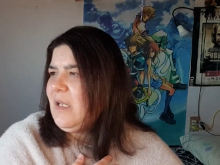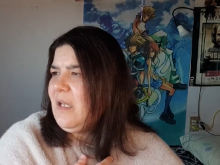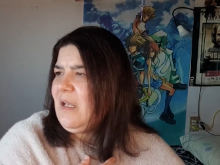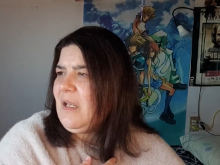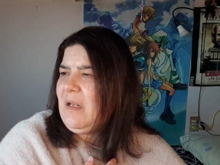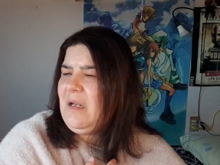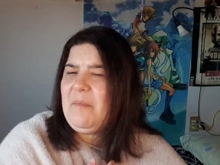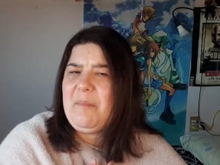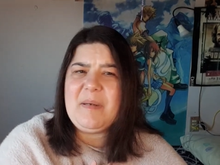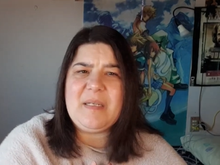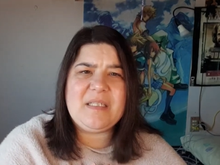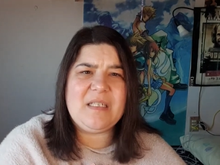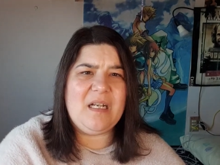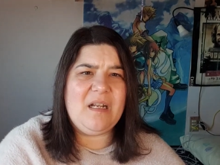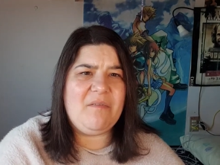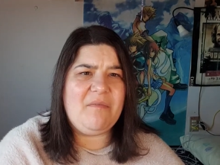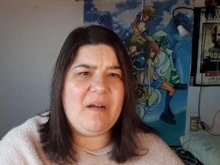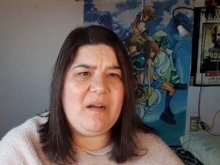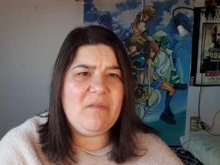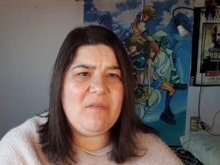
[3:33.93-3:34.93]
¿qué le pasa a
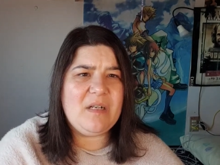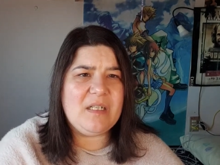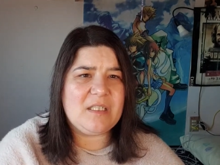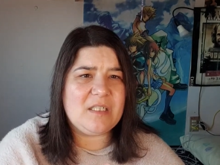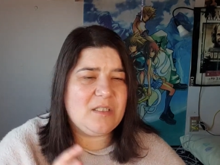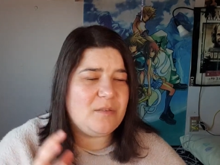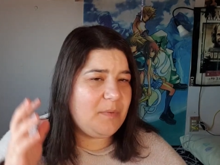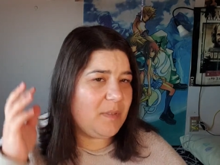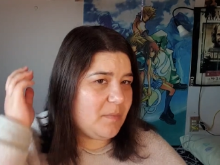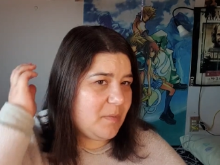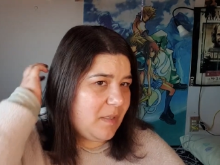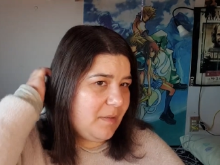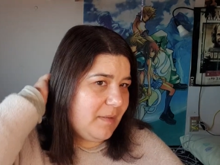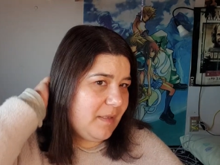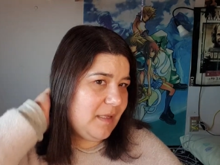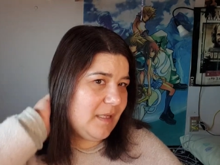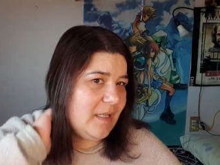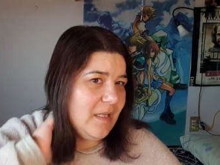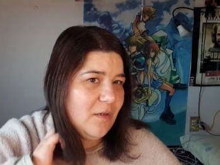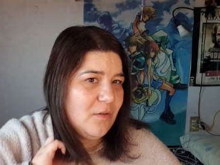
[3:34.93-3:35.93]
la fauna? Es que estoy viendo por la
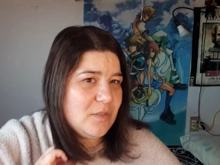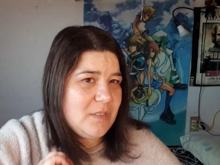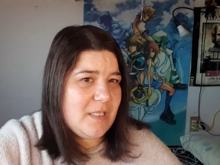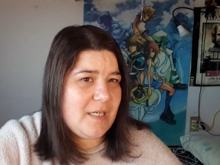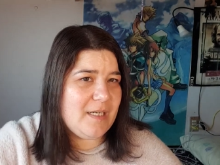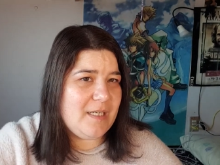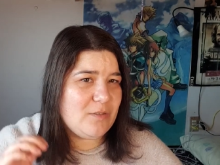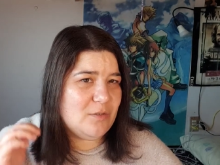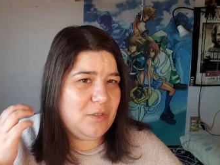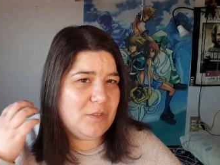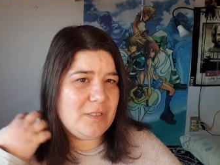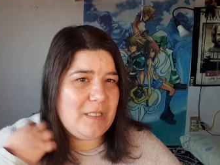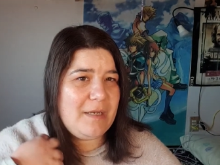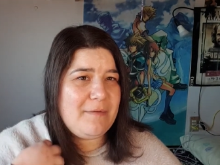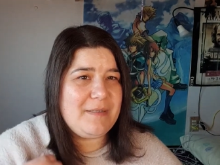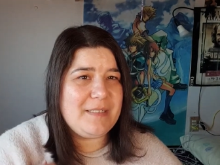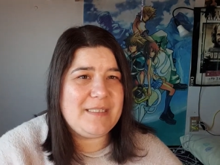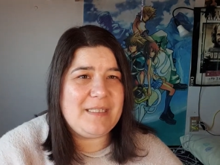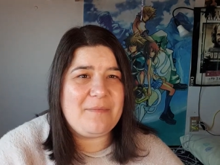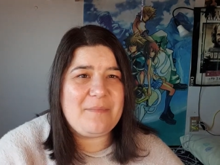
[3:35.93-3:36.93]
ventana cosas raras con los
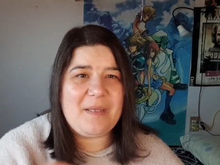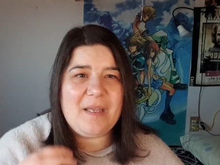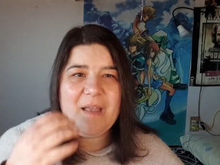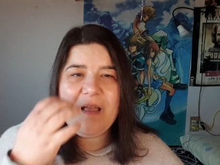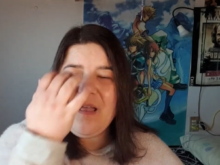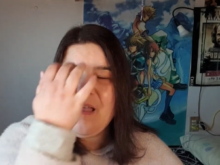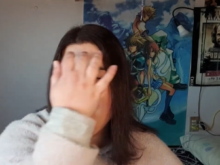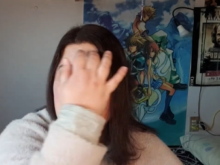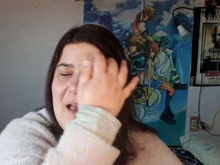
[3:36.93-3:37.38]
aves también.